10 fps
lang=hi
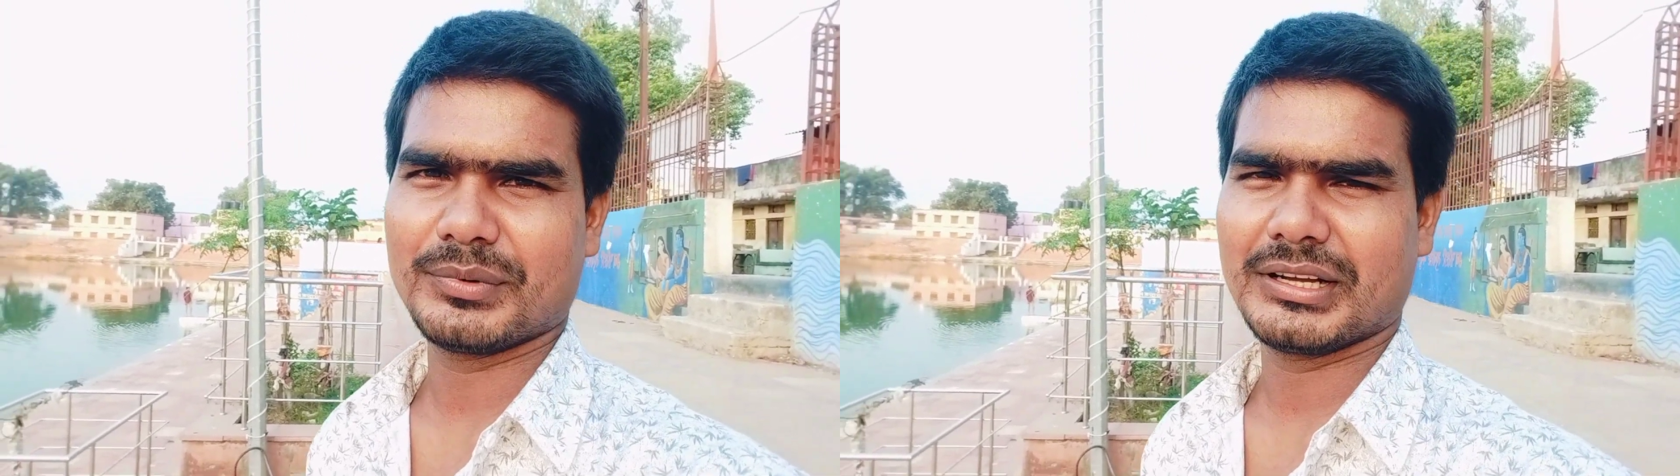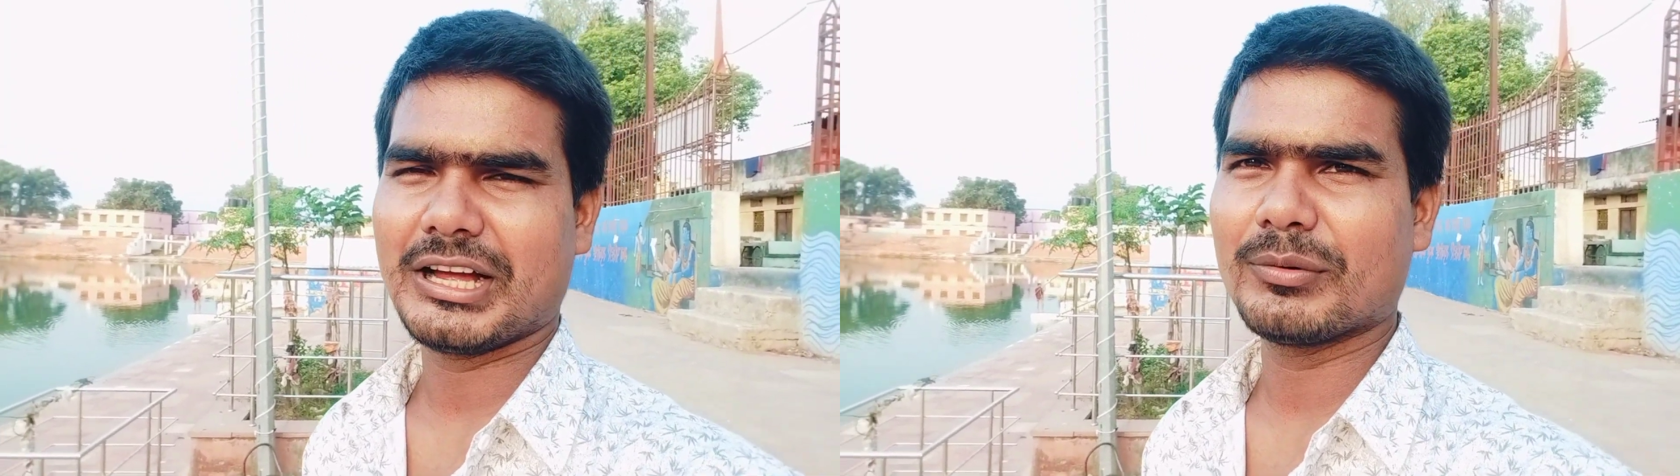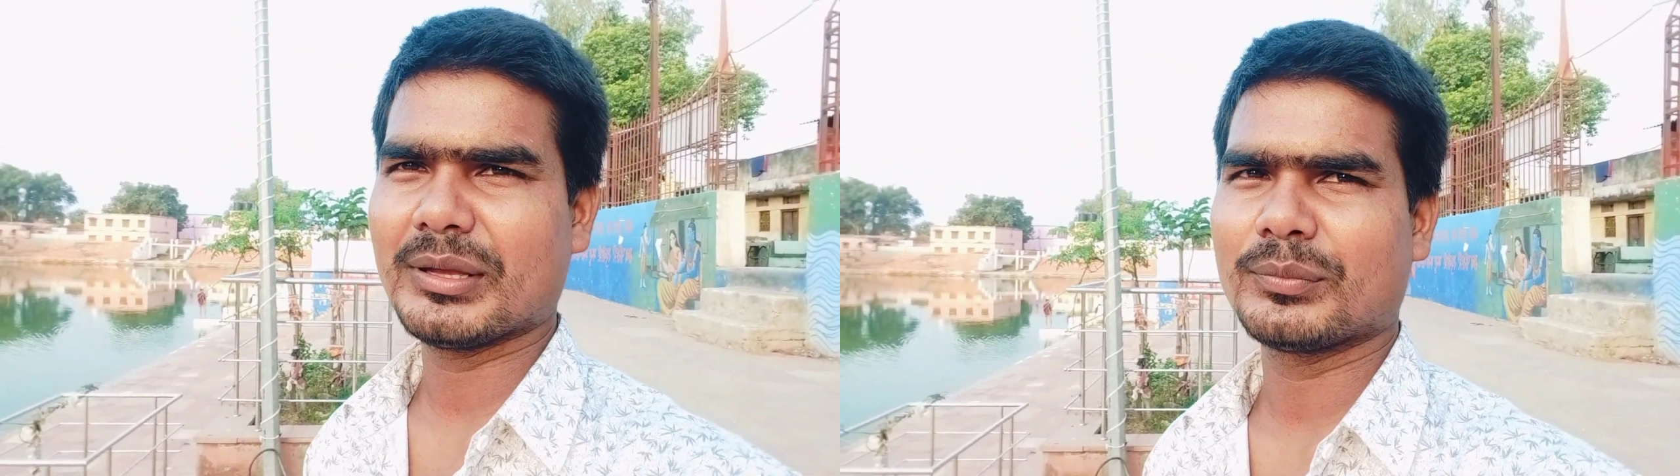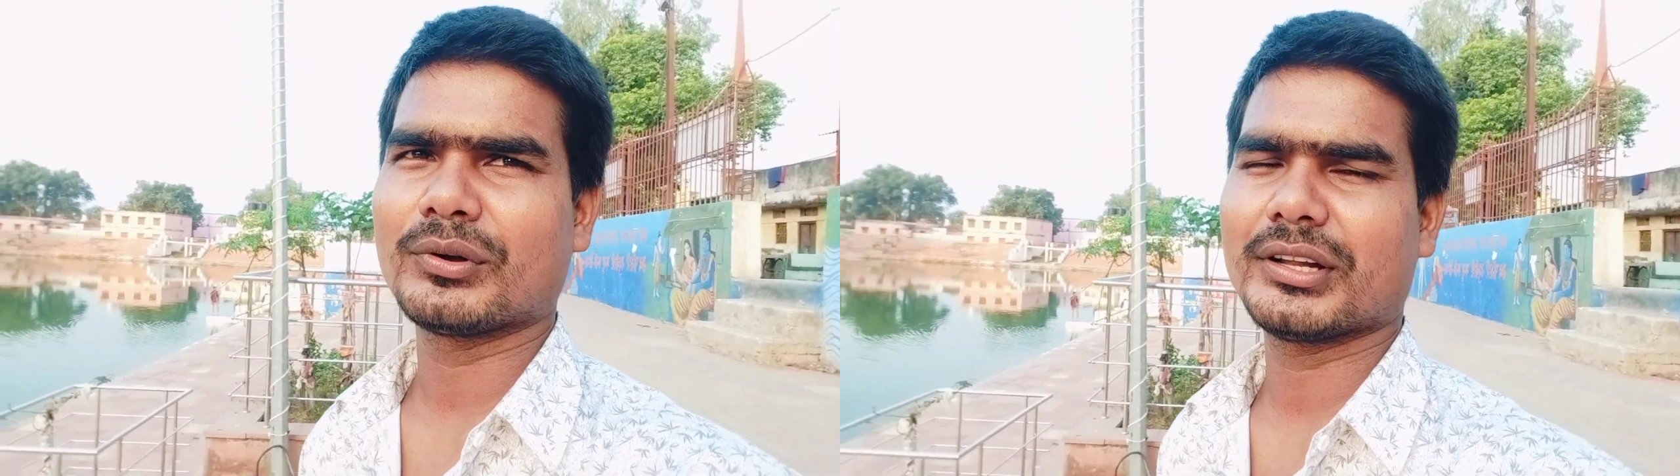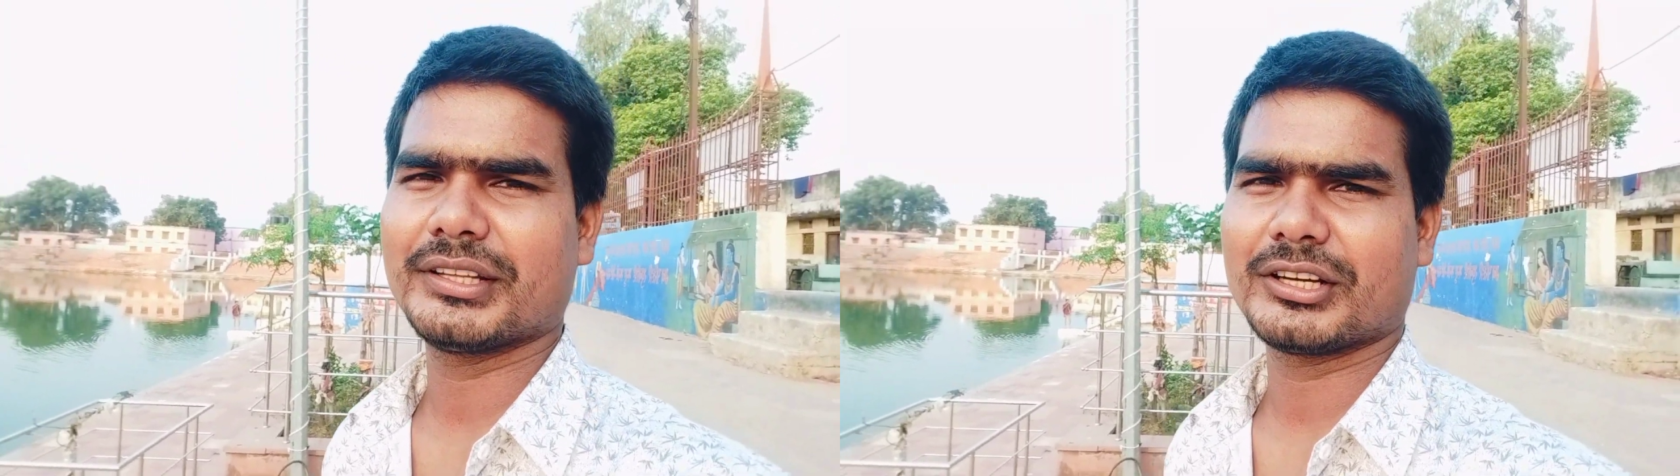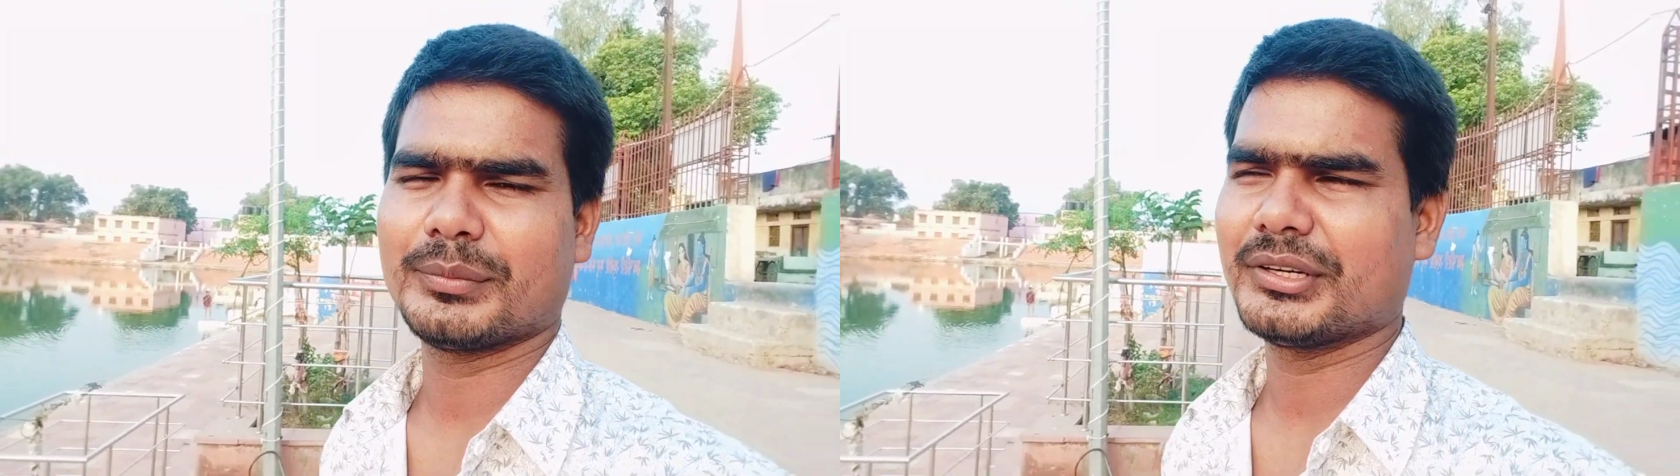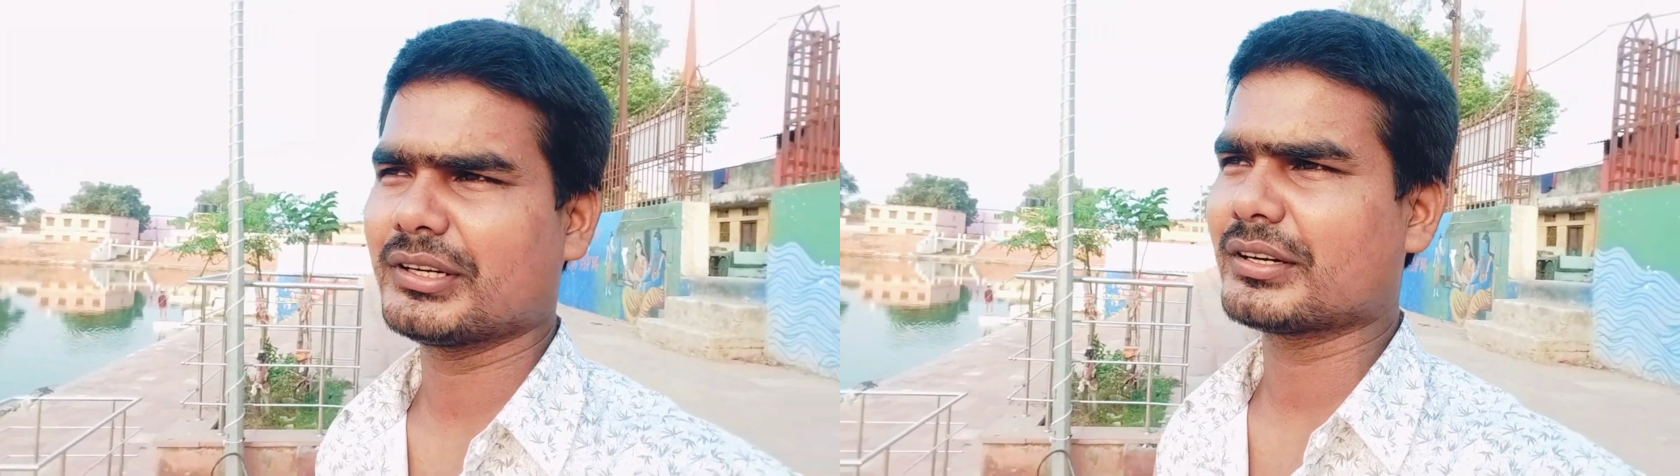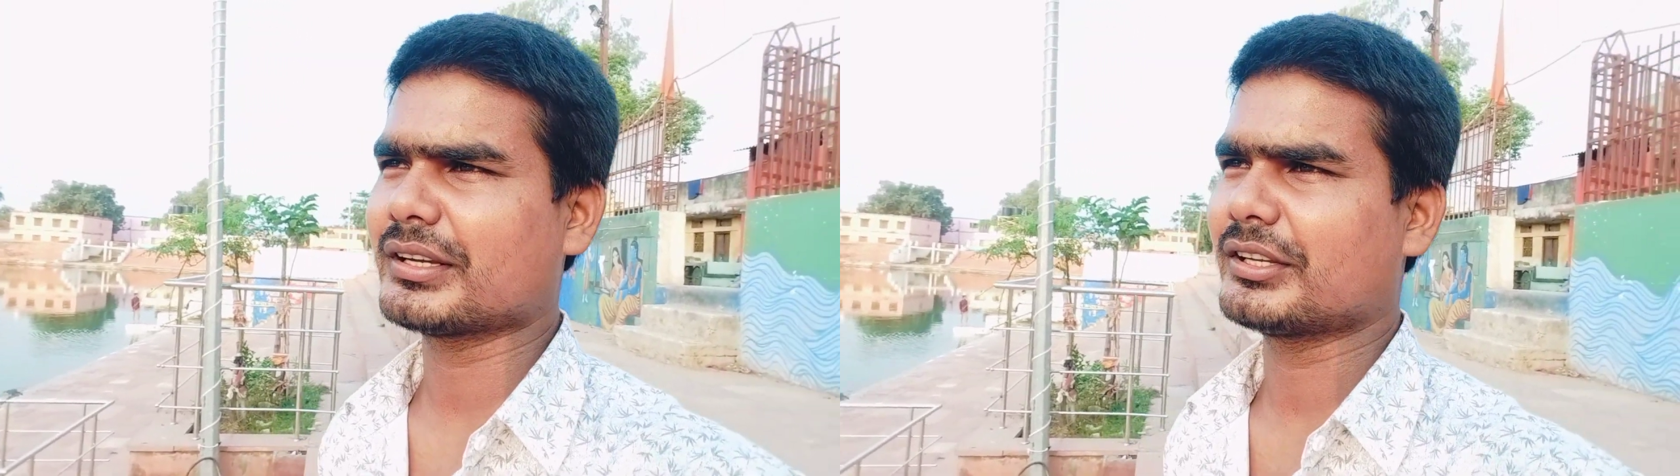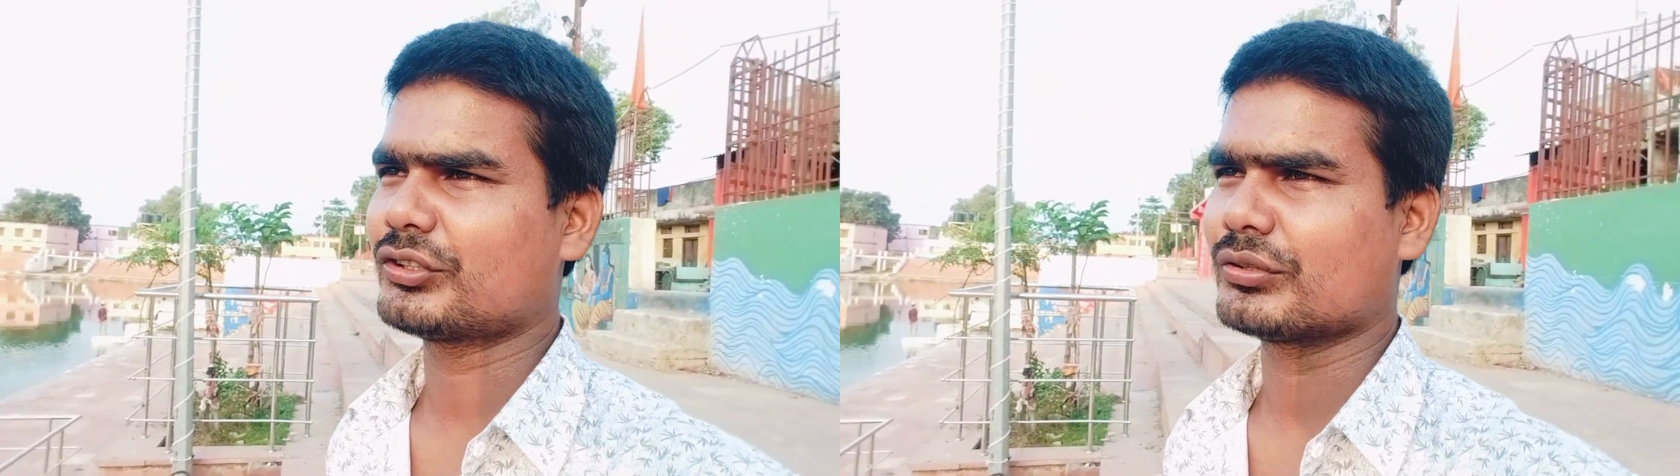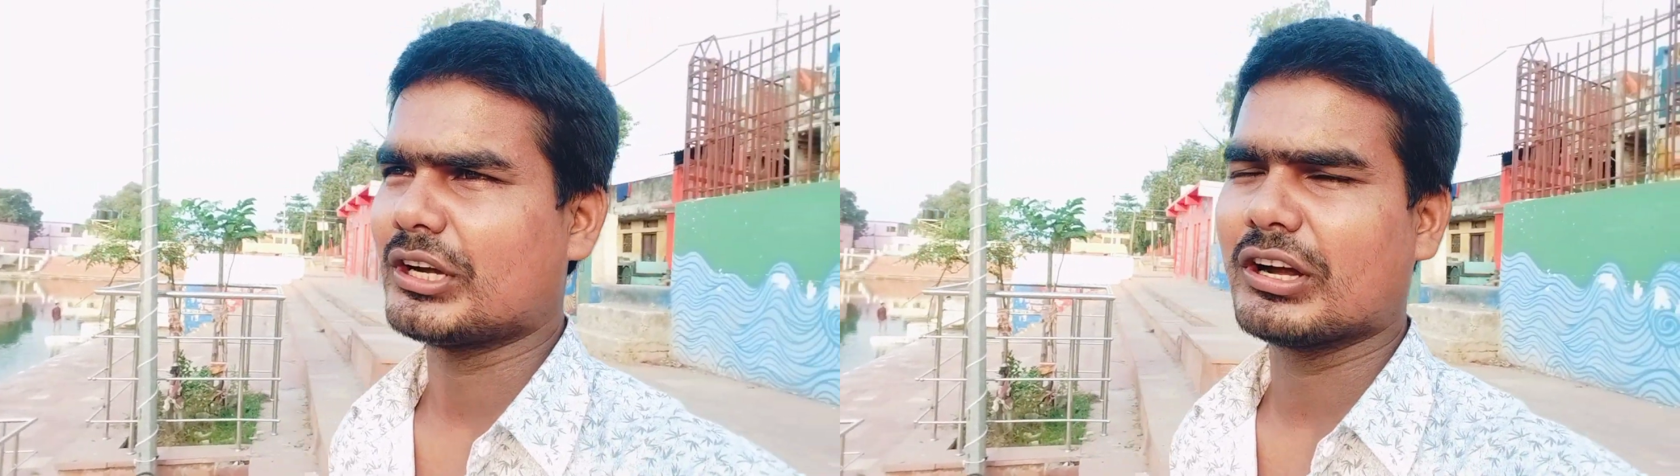अपना गांव भाई बोल रहे थे कमेंट करके तो